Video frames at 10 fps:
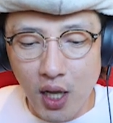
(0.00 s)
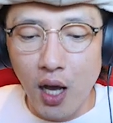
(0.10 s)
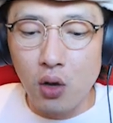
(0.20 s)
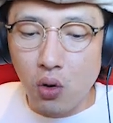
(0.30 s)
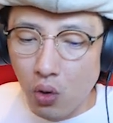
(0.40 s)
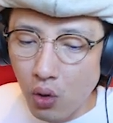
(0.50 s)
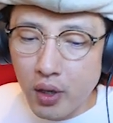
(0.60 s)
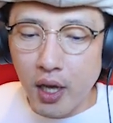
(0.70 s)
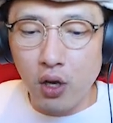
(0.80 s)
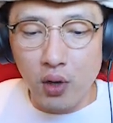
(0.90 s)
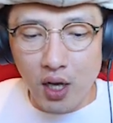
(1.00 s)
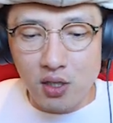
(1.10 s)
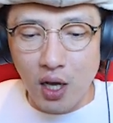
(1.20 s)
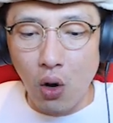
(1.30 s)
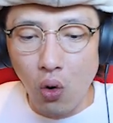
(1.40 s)
た合計の
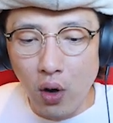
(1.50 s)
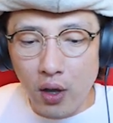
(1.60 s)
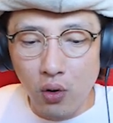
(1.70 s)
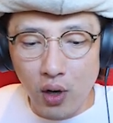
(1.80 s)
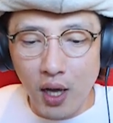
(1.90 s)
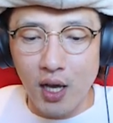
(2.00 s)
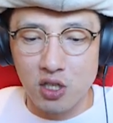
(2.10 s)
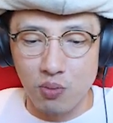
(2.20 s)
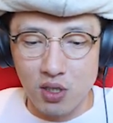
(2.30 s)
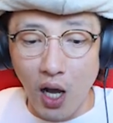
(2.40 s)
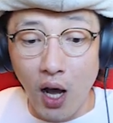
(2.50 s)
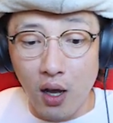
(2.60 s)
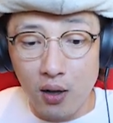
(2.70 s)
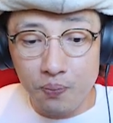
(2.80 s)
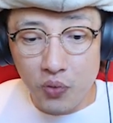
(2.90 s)
数が多い方が勝ちます。あ
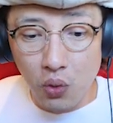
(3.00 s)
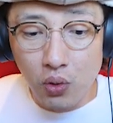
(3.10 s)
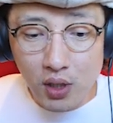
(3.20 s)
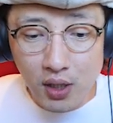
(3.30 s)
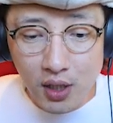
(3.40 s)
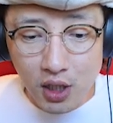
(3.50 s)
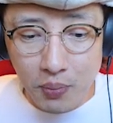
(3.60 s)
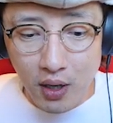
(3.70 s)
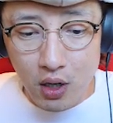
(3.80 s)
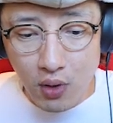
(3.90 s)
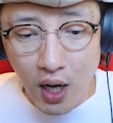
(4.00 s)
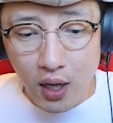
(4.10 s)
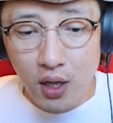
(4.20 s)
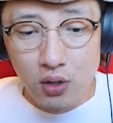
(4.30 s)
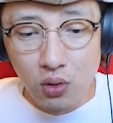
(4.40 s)
同点だった場合は
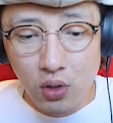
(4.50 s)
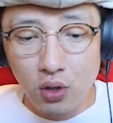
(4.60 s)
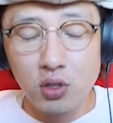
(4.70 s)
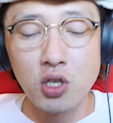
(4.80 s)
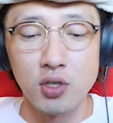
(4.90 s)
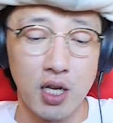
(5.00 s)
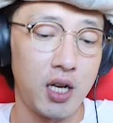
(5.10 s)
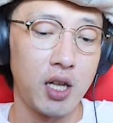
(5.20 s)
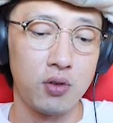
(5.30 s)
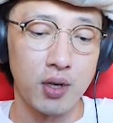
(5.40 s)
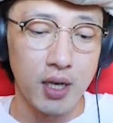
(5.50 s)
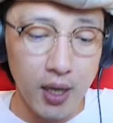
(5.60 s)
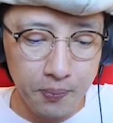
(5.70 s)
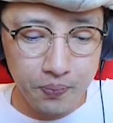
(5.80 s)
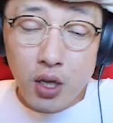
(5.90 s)
能力値の差になるのか
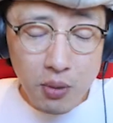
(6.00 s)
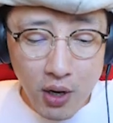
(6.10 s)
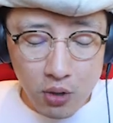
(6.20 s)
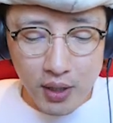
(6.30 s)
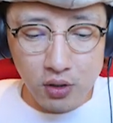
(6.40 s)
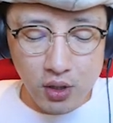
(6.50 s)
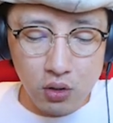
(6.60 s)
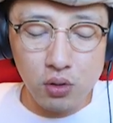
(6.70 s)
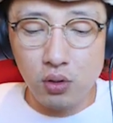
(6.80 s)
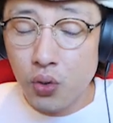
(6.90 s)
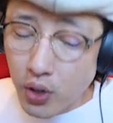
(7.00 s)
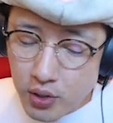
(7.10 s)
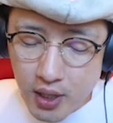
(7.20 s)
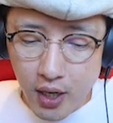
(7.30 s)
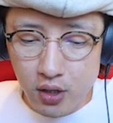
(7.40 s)
な。今のバトルでこう付与
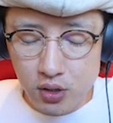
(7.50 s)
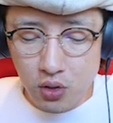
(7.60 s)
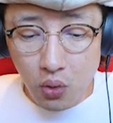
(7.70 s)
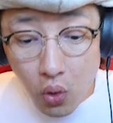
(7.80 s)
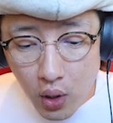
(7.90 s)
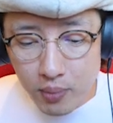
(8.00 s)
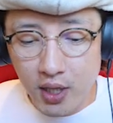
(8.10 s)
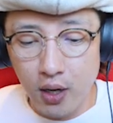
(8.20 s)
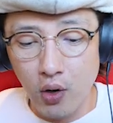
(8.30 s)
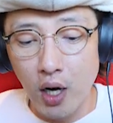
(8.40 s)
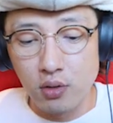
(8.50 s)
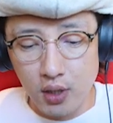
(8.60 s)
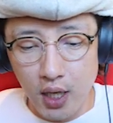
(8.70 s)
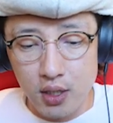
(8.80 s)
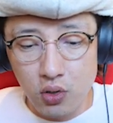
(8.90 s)
されるその効果みたいなのがある
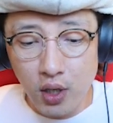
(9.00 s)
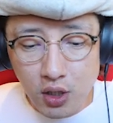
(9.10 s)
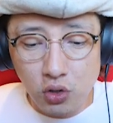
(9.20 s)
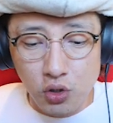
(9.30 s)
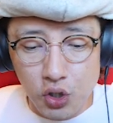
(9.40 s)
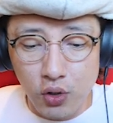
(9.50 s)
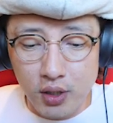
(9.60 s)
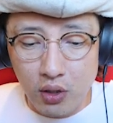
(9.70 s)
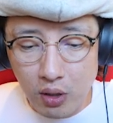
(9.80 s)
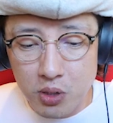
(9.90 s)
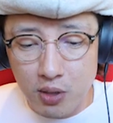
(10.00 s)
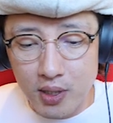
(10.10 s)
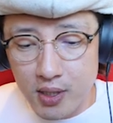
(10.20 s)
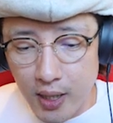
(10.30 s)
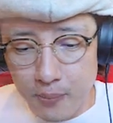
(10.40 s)
んで、それがちょっと強かったのかもしれ
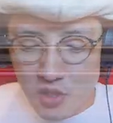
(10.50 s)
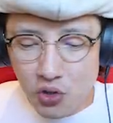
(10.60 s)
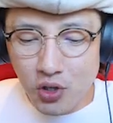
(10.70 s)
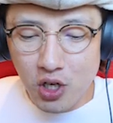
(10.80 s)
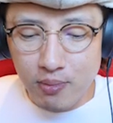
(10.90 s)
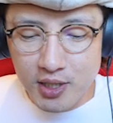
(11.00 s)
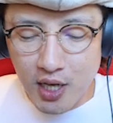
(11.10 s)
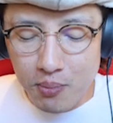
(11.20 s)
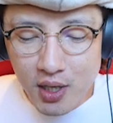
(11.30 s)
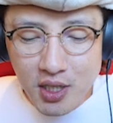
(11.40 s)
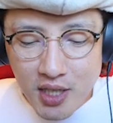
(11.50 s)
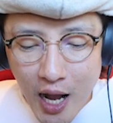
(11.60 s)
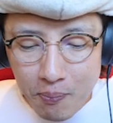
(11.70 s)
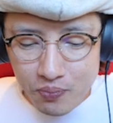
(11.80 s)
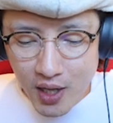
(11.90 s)
ません。ちょうどいいの言いました。右
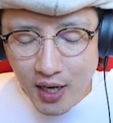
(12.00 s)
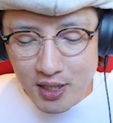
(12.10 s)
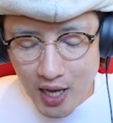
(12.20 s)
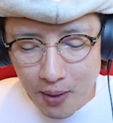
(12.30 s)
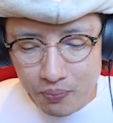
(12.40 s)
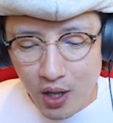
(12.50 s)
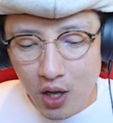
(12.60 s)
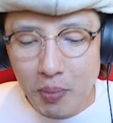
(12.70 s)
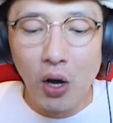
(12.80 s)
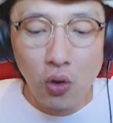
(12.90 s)
下ダイナさん魔